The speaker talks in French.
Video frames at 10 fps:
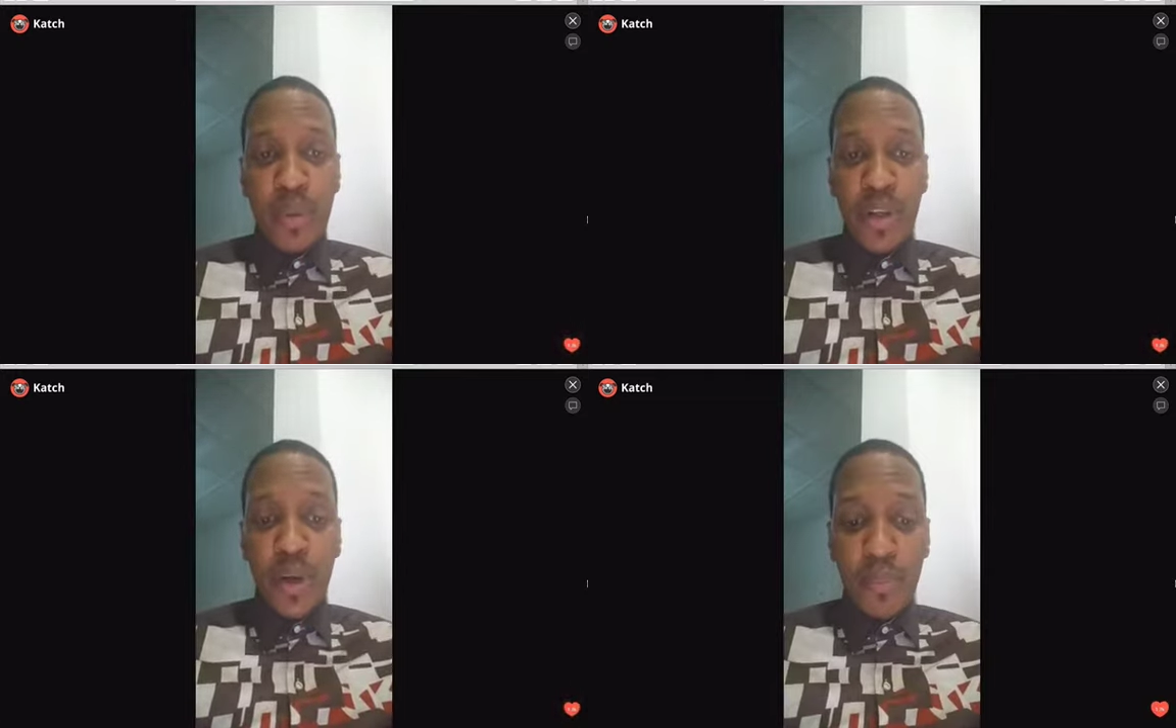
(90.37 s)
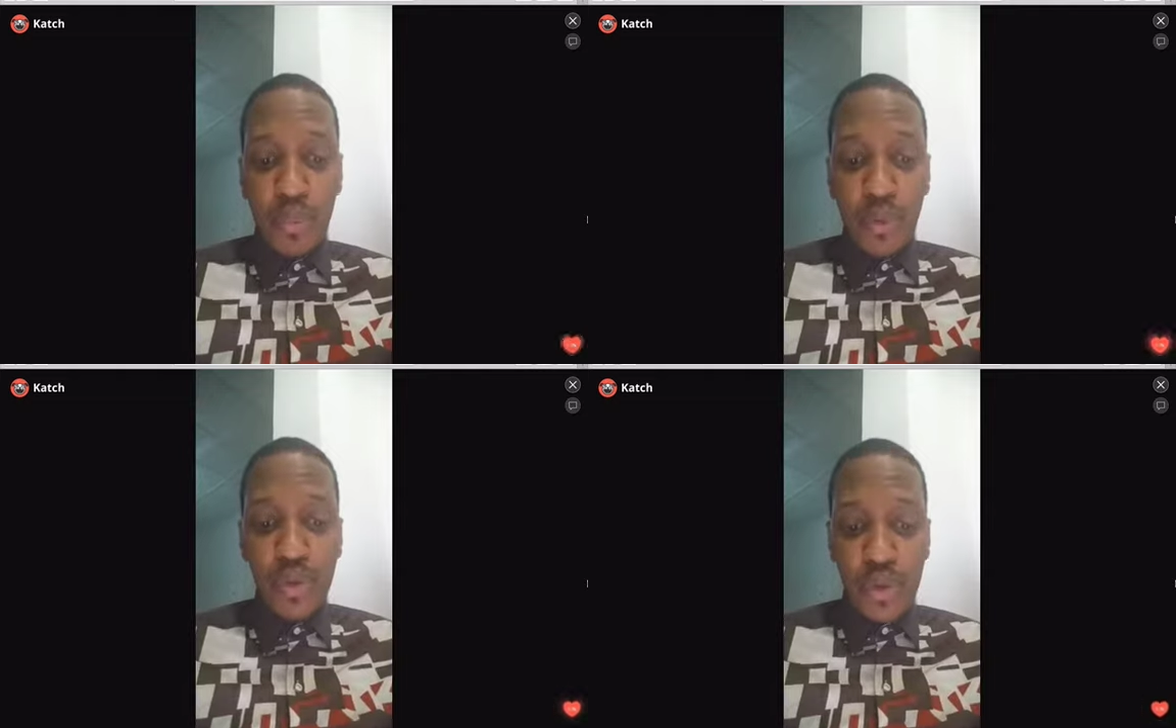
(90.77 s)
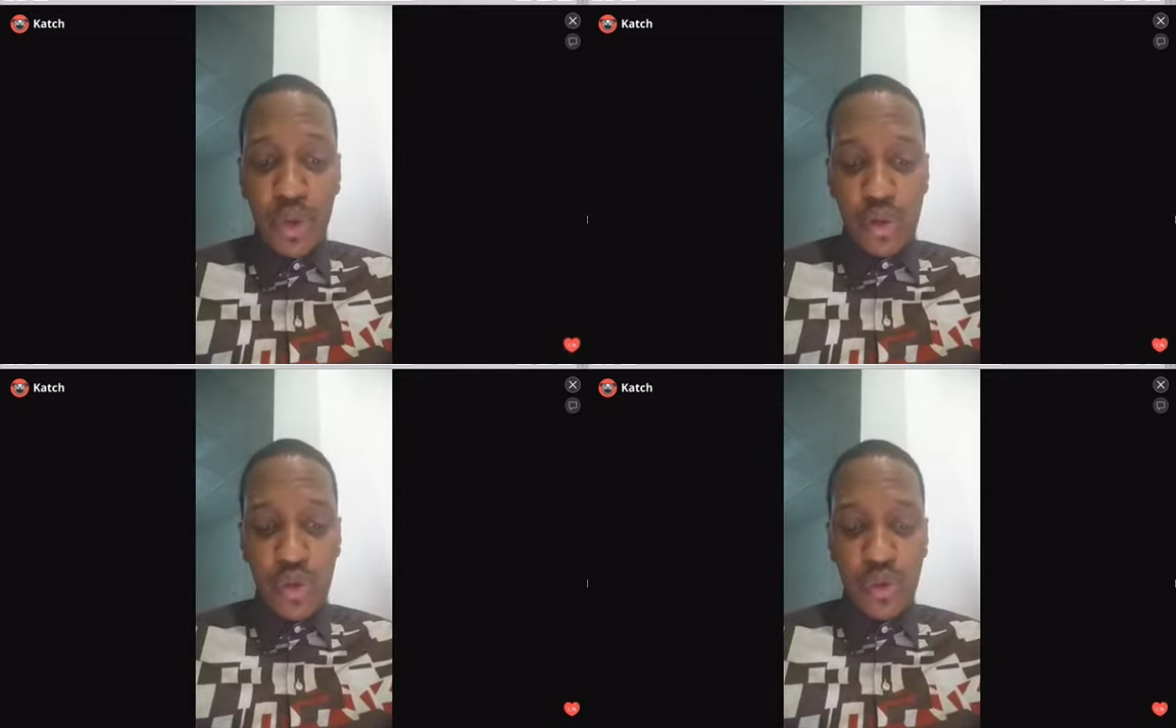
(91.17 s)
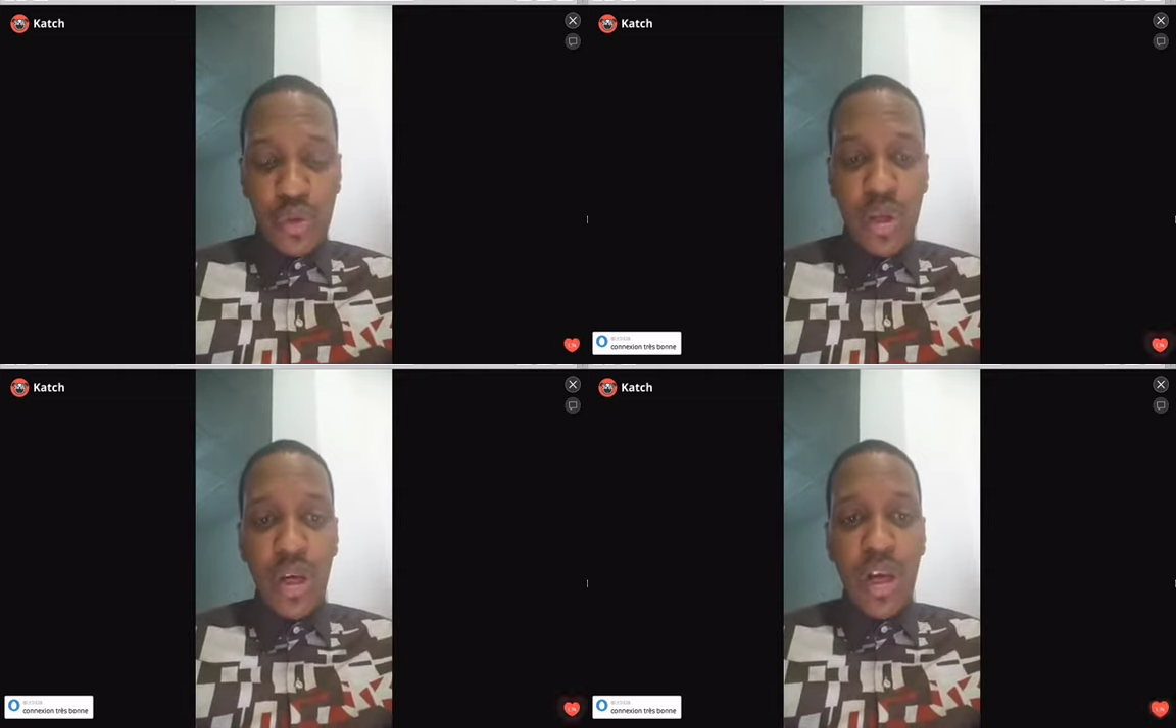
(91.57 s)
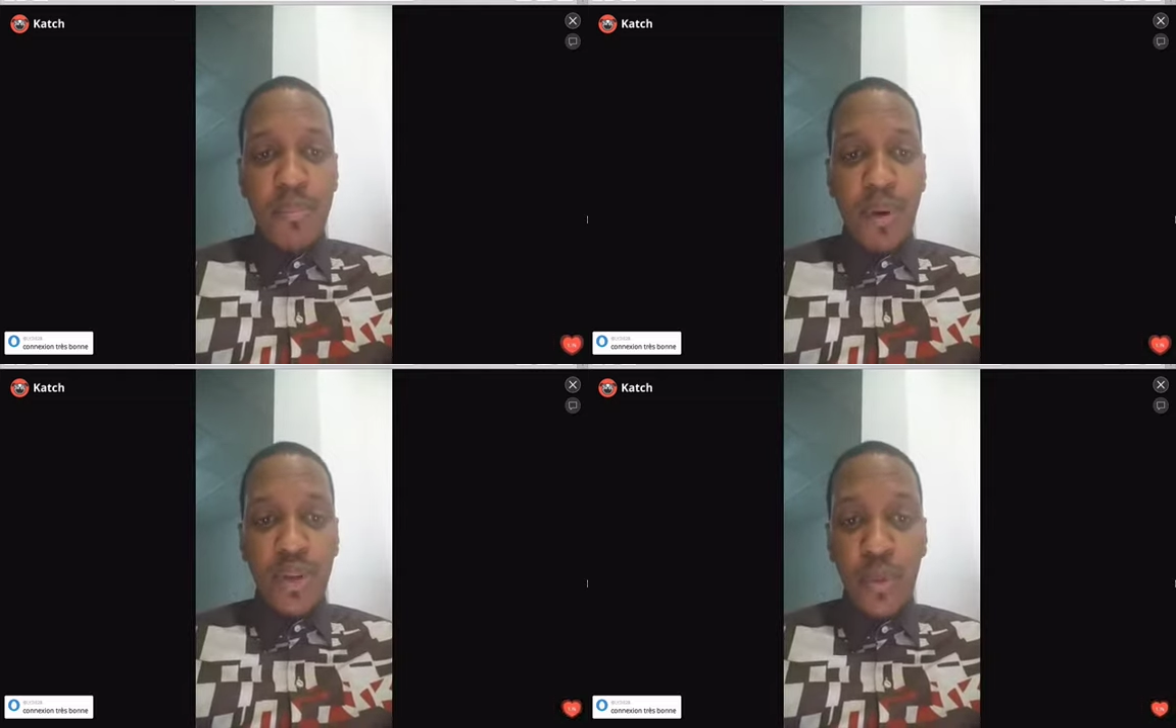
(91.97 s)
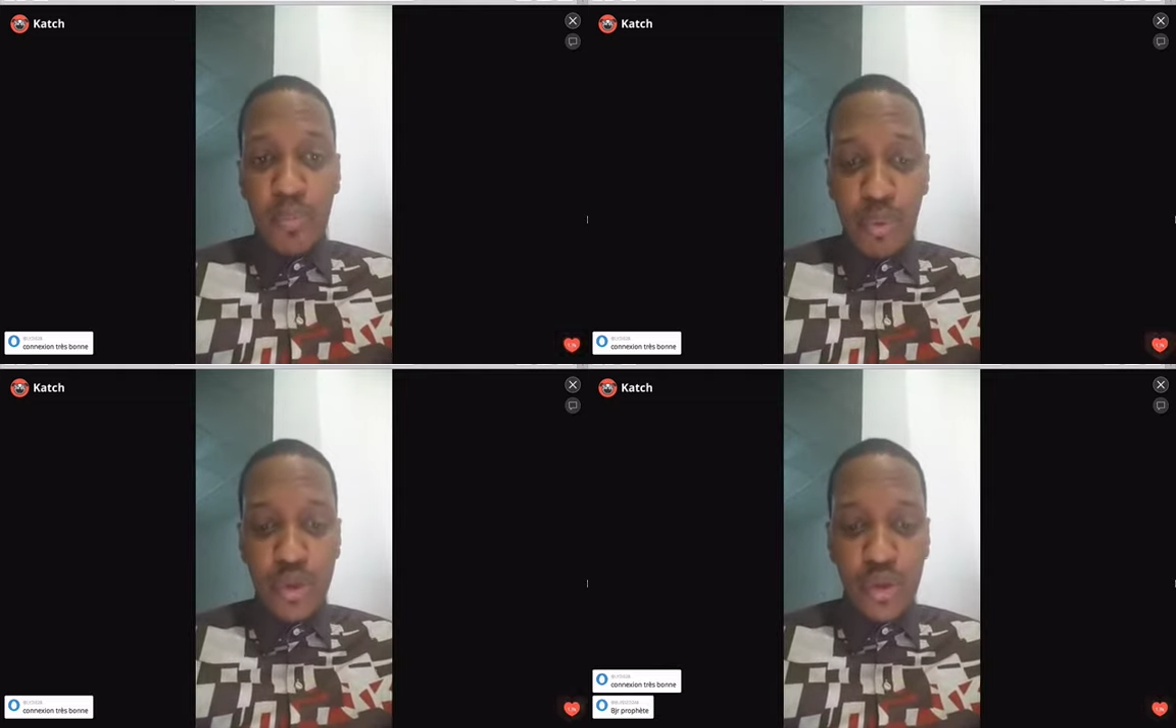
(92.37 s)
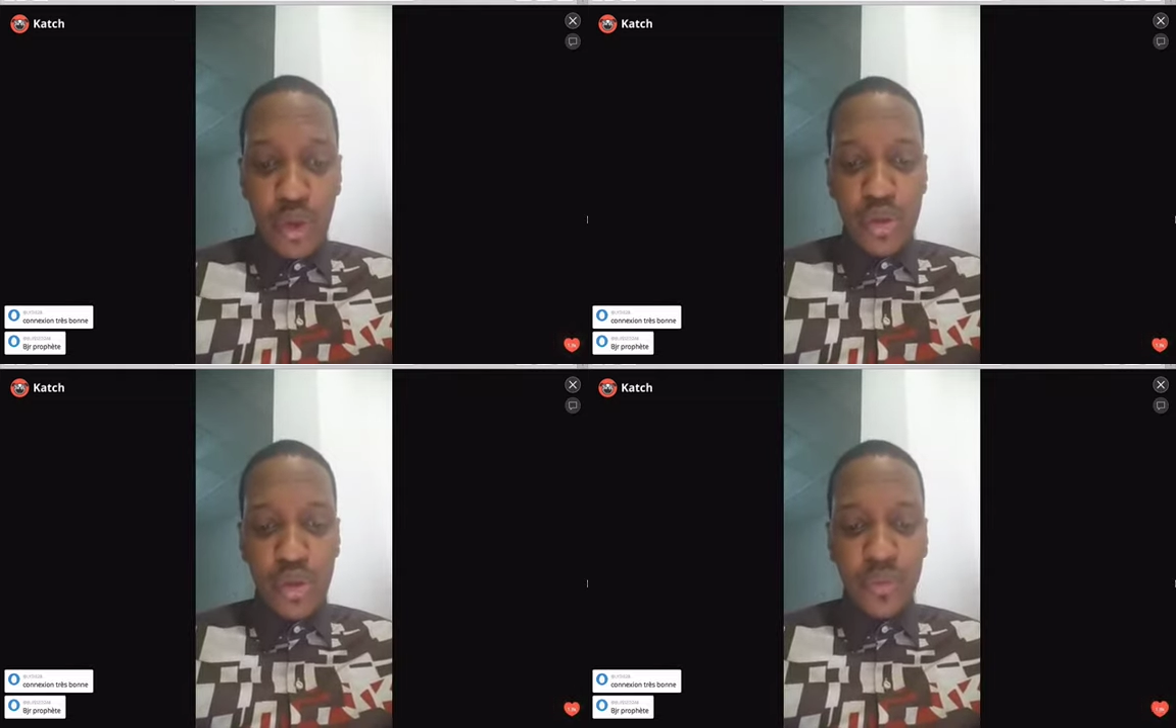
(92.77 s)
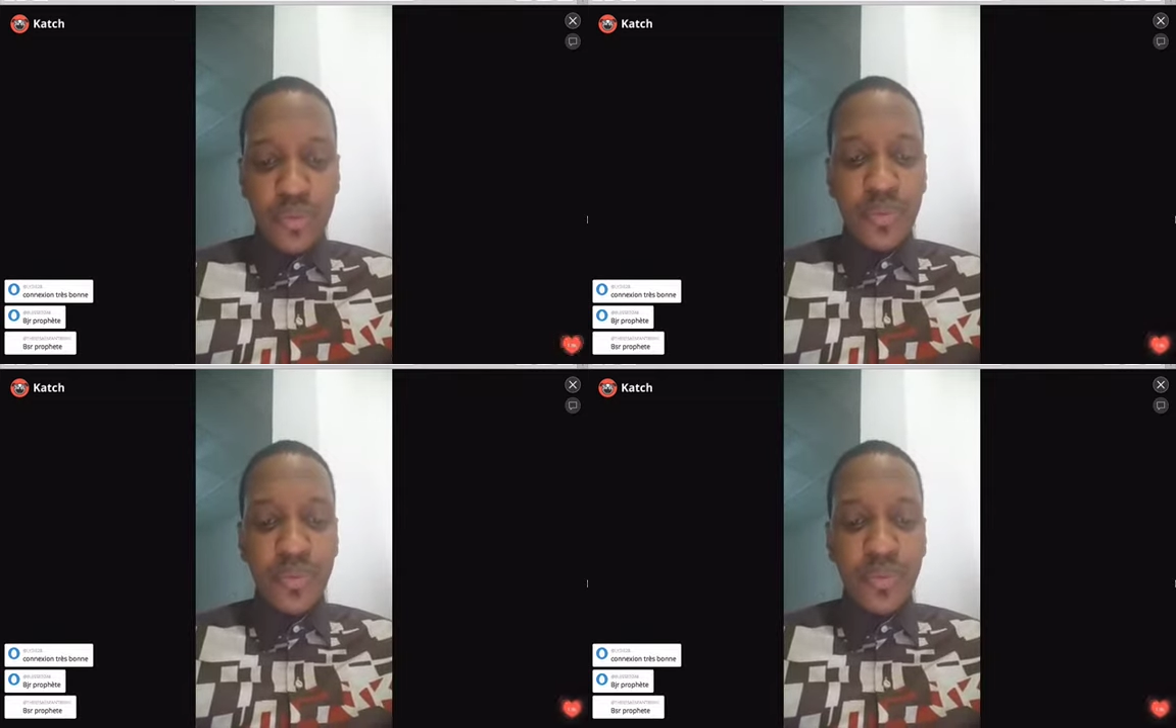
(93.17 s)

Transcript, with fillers: pendant plusieurs jours, pendant plusieurs jours.